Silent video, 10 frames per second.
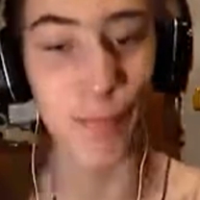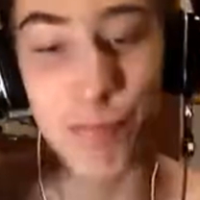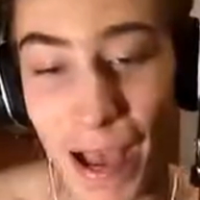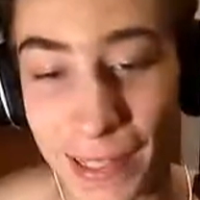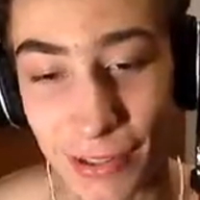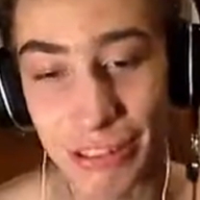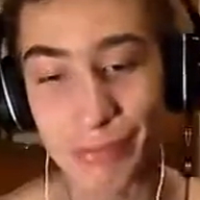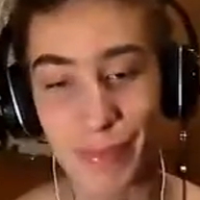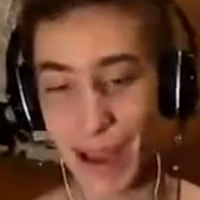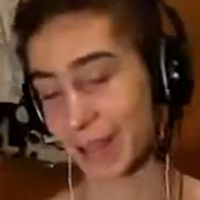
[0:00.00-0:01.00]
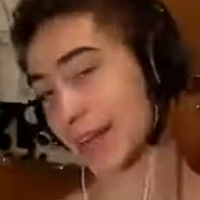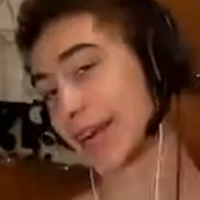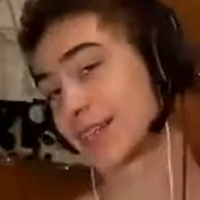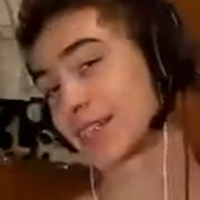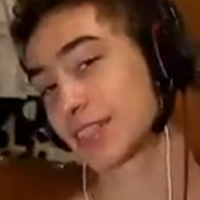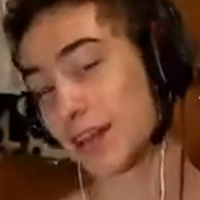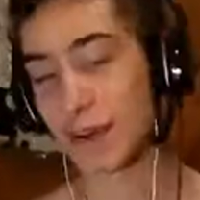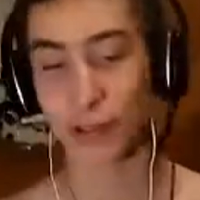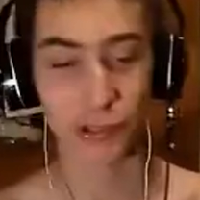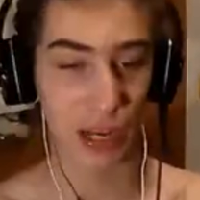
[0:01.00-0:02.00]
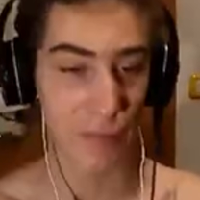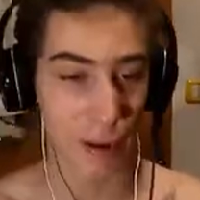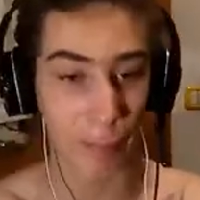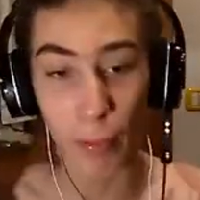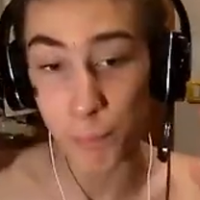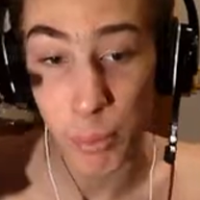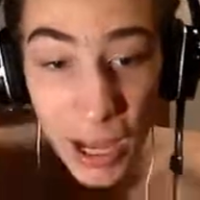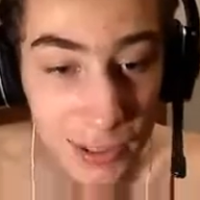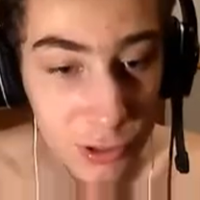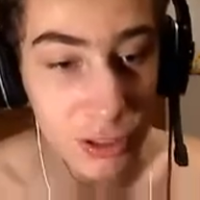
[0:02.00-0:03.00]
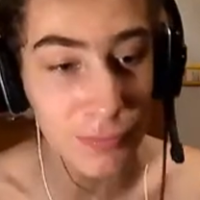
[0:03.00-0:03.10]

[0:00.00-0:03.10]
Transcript: Pezzo di merda, anche se sta salvato sempre, però pezzo di